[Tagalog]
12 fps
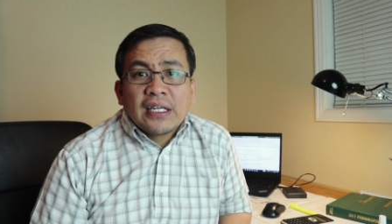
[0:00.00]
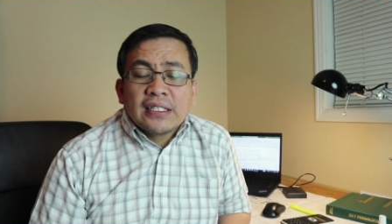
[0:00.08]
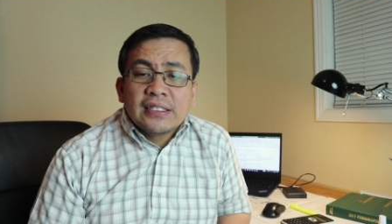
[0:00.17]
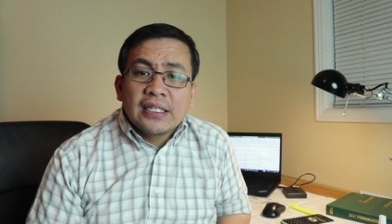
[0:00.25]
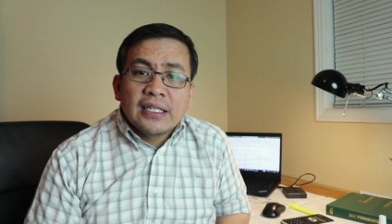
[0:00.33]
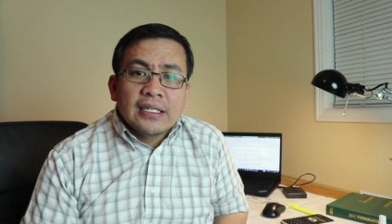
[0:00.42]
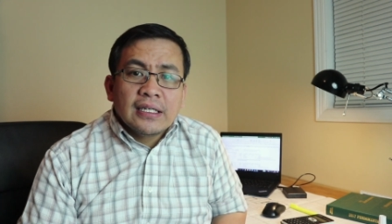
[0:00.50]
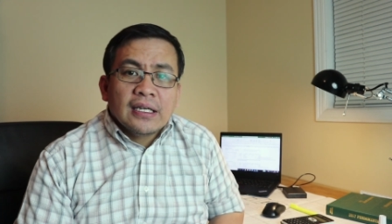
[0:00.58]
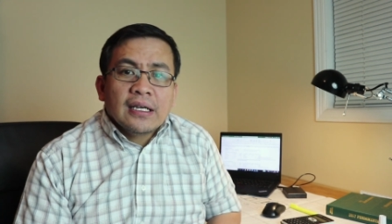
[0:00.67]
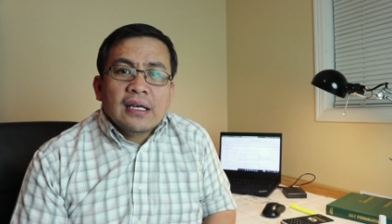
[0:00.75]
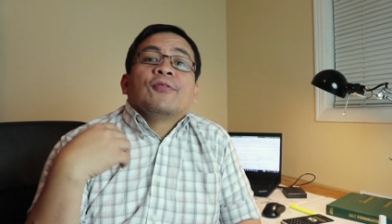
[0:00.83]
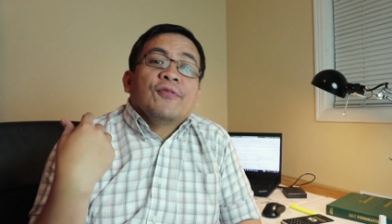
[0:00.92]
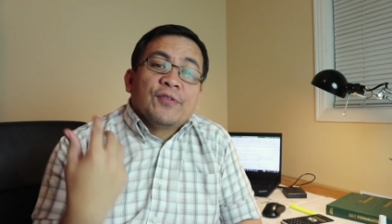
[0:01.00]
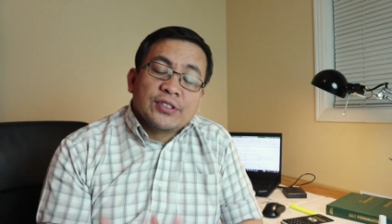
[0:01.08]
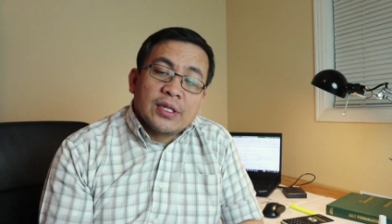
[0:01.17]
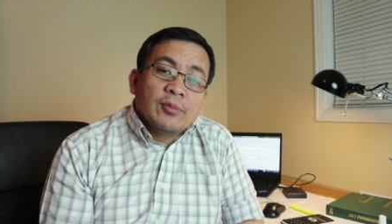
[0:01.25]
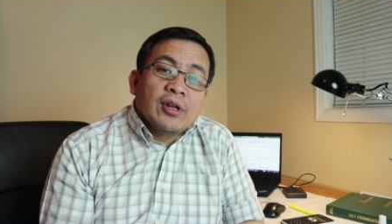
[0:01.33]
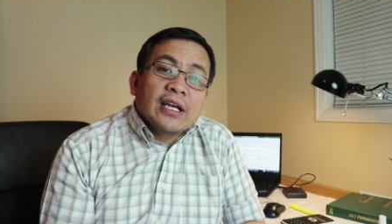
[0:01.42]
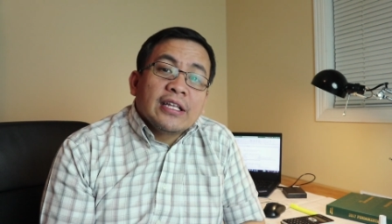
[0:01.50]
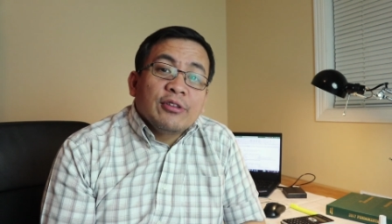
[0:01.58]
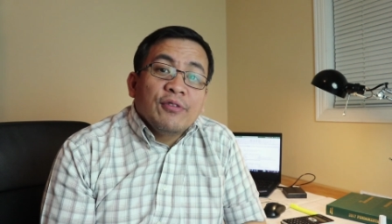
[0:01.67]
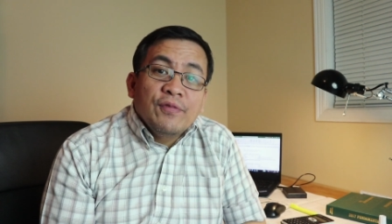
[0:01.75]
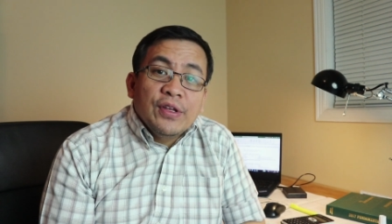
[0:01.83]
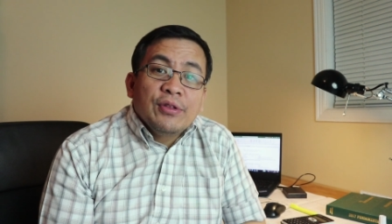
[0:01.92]
Kasi kung first time nyo nakita
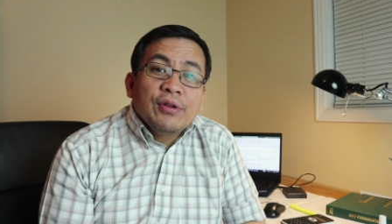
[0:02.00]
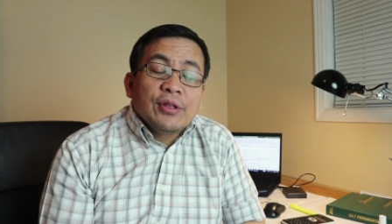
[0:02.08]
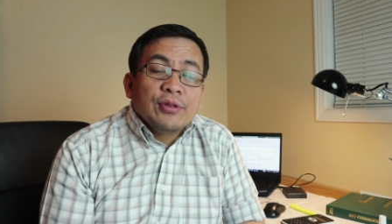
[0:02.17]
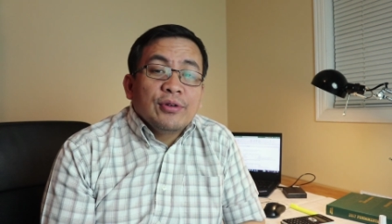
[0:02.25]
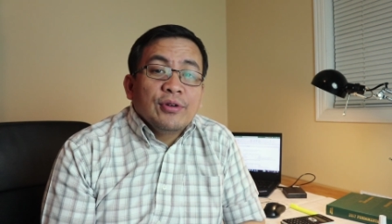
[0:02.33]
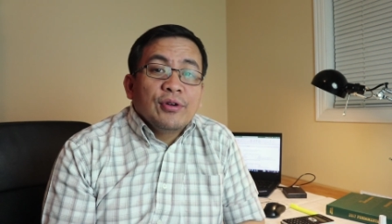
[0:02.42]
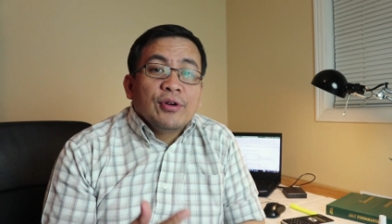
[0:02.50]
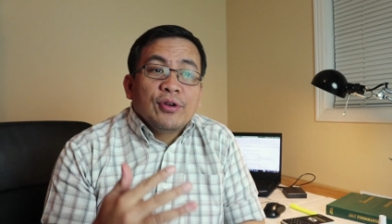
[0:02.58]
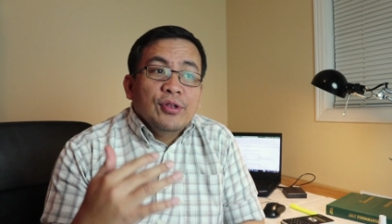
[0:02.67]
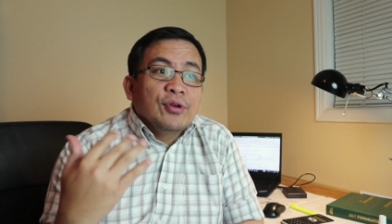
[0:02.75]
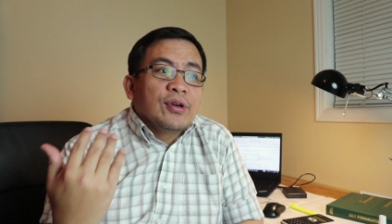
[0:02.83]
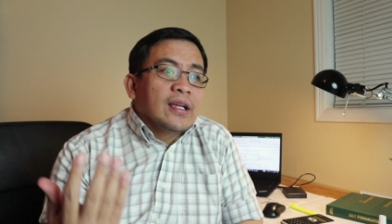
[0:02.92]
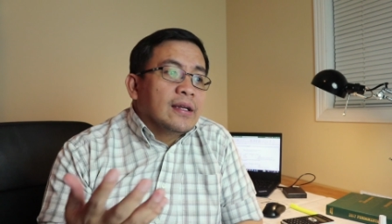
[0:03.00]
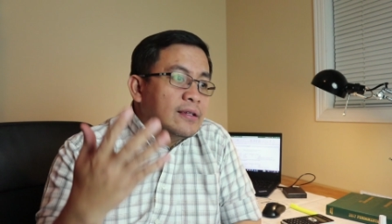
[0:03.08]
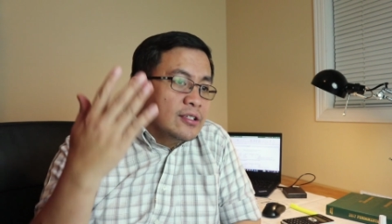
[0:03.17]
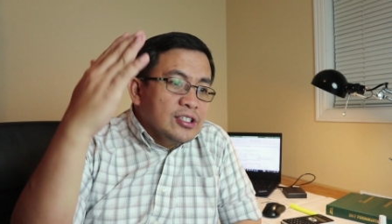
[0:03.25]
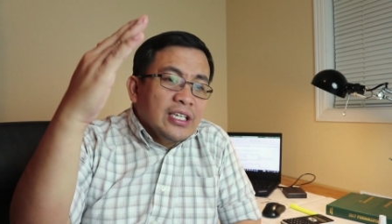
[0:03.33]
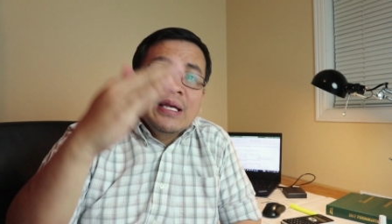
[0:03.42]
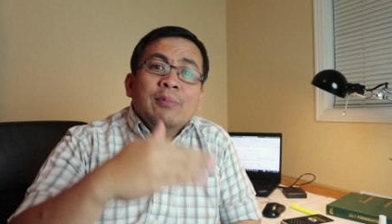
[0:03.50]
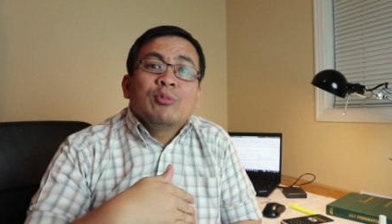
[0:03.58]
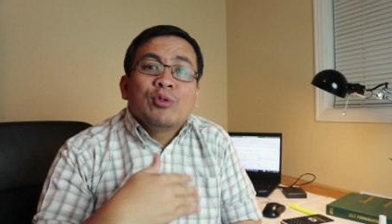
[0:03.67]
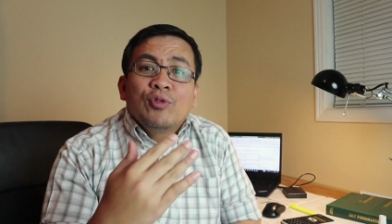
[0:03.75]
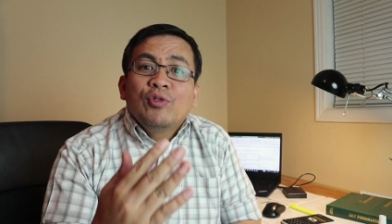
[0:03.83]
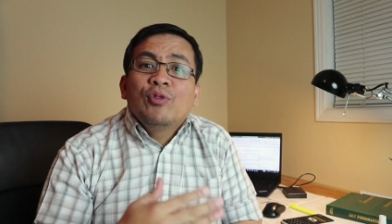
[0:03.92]
tong video na to, you can skim
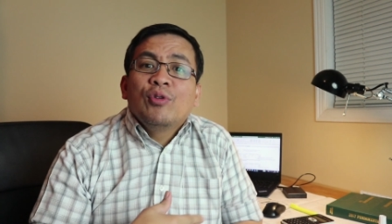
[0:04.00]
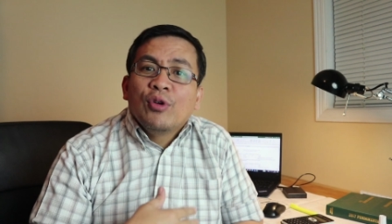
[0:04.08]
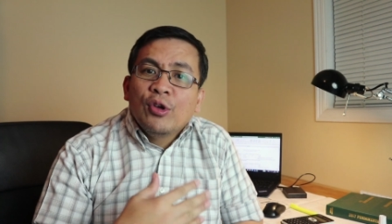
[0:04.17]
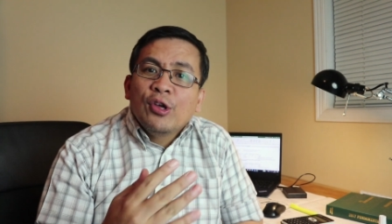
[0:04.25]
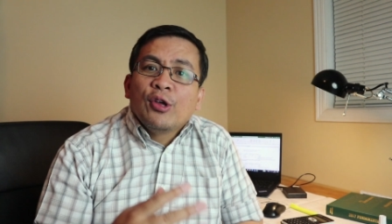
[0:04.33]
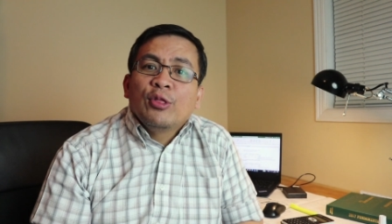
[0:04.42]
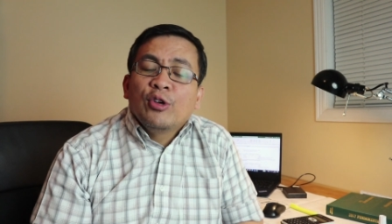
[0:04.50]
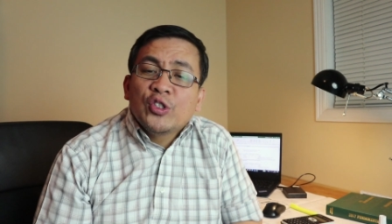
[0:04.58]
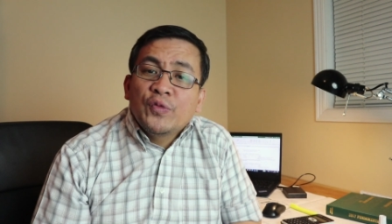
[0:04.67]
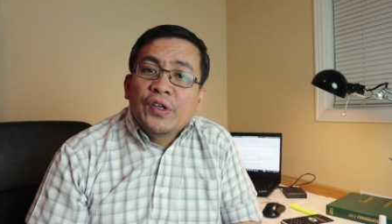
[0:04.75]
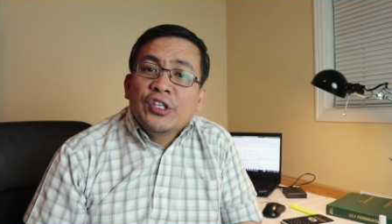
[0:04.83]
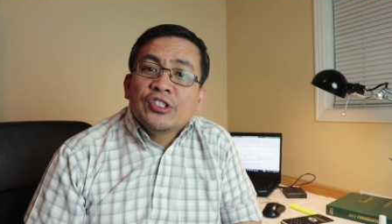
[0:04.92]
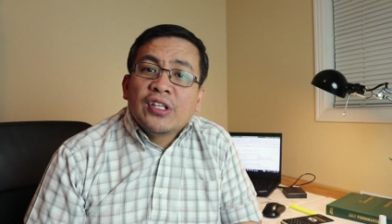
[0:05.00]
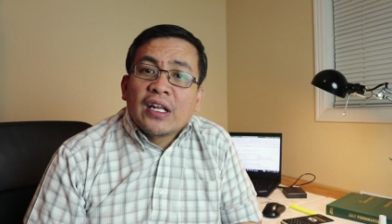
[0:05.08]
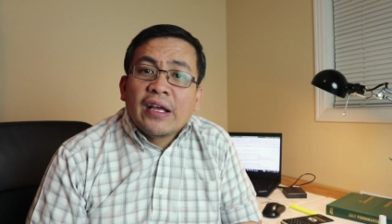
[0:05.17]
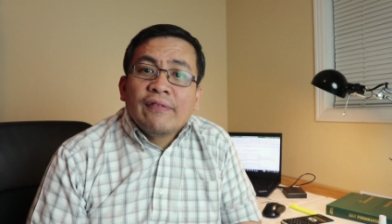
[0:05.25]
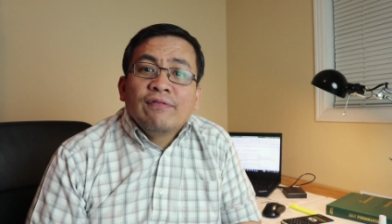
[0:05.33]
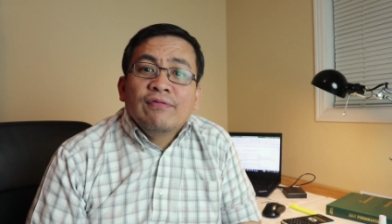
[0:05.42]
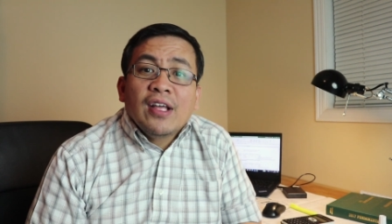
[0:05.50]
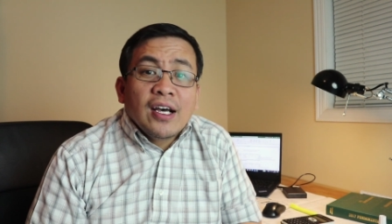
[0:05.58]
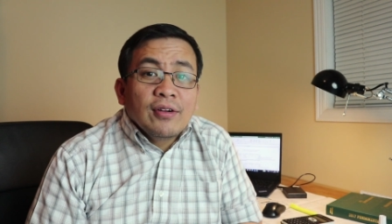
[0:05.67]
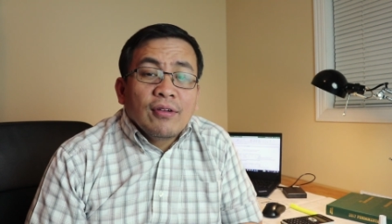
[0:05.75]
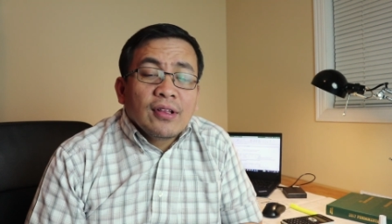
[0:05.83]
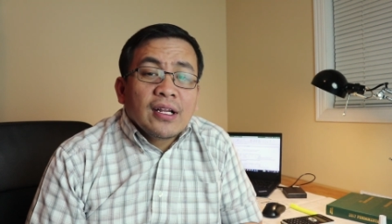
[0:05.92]
through those videos that I've
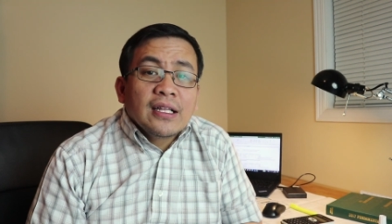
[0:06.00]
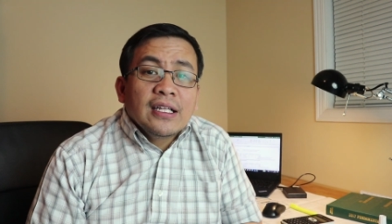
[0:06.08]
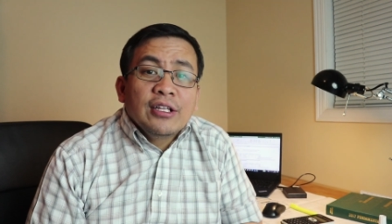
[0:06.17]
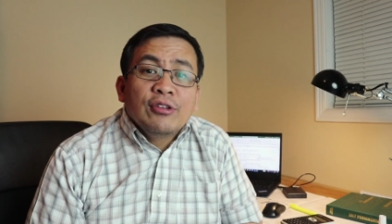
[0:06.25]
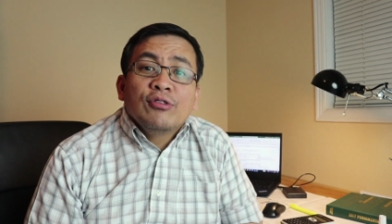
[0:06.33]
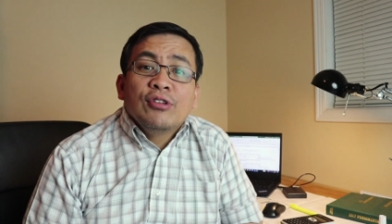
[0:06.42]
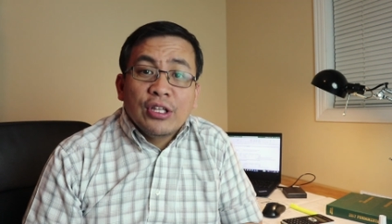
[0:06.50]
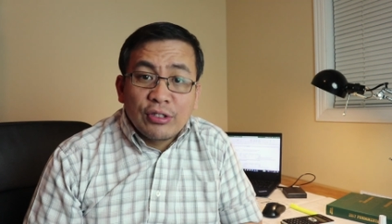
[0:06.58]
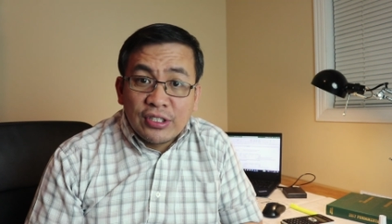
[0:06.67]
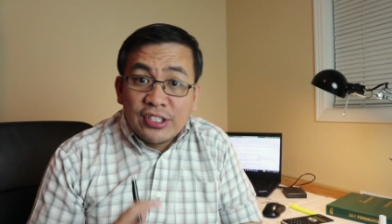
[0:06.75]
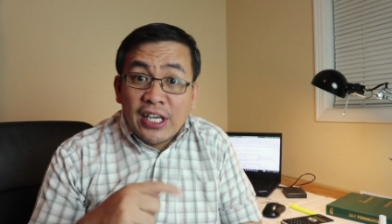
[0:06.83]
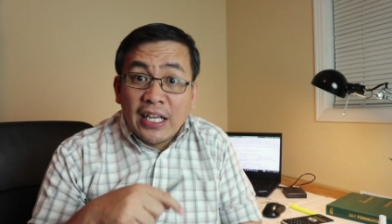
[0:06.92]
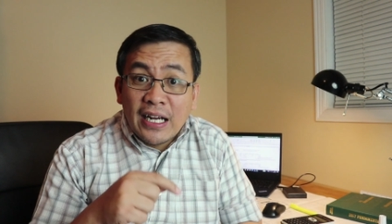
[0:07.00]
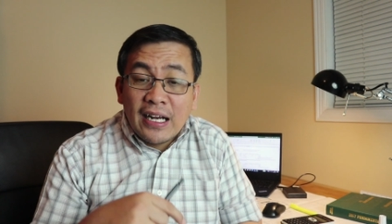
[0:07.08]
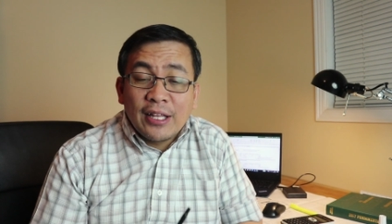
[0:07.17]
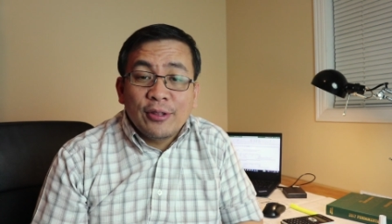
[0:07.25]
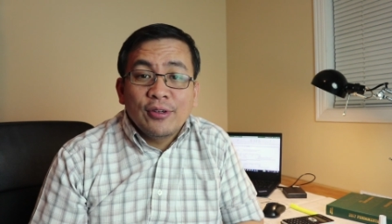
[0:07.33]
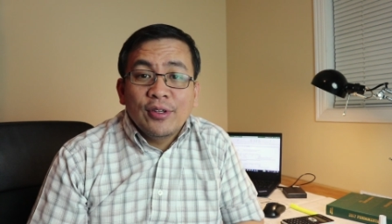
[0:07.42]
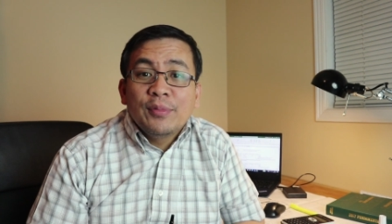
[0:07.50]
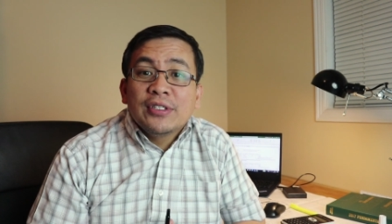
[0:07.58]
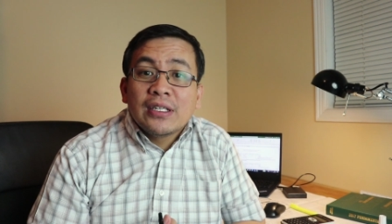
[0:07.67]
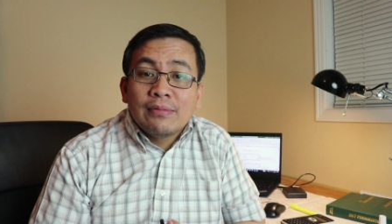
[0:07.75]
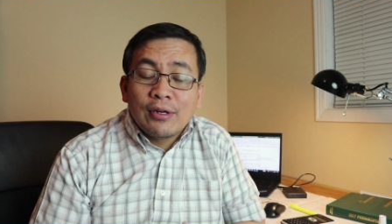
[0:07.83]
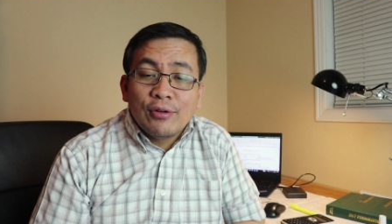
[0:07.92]
done already dito, dito sa channel na to,
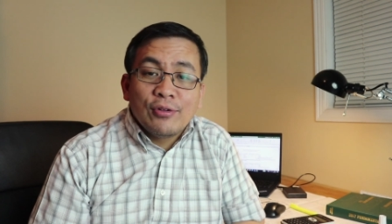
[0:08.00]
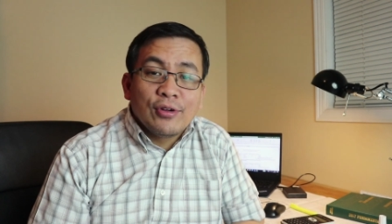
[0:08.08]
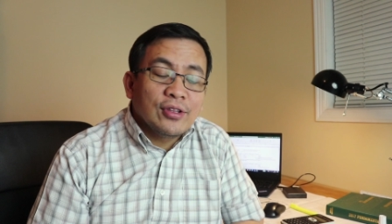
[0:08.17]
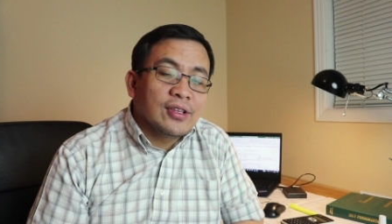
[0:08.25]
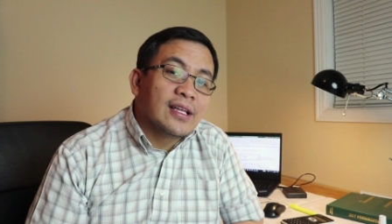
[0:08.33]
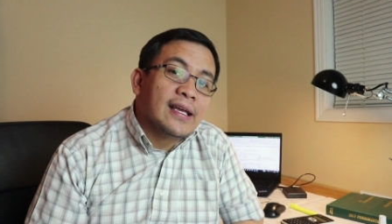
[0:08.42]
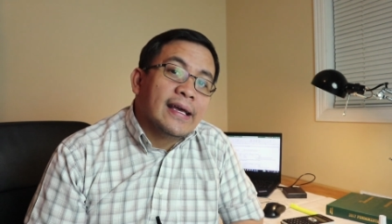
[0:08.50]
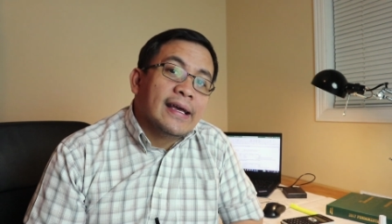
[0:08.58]
Mr. Barurot.